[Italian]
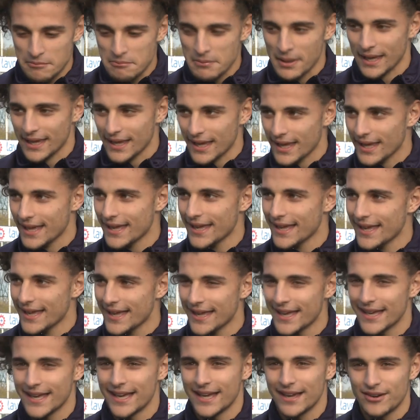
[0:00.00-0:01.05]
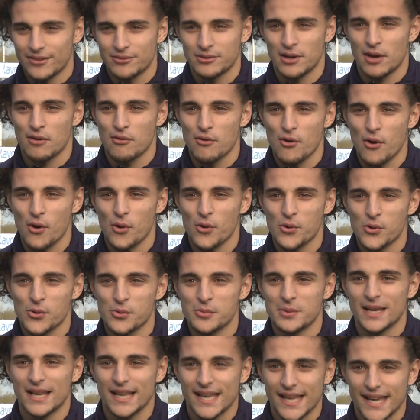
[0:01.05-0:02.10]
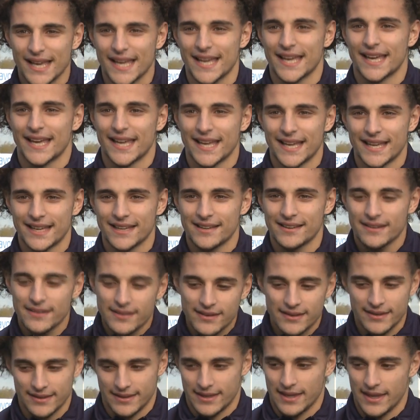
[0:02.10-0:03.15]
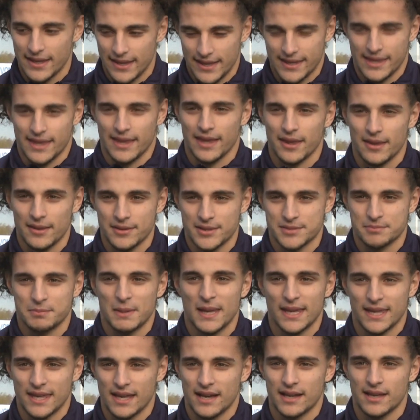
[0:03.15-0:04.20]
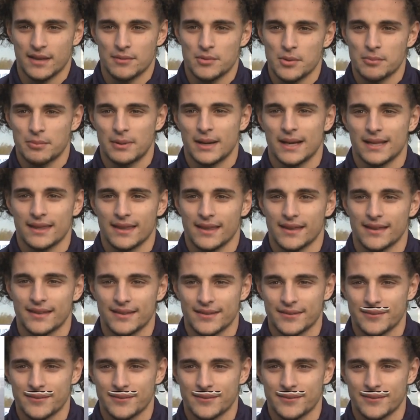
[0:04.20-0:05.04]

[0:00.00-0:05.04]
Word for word: Perché è un lavoro umile che rispecchia anche mio padre.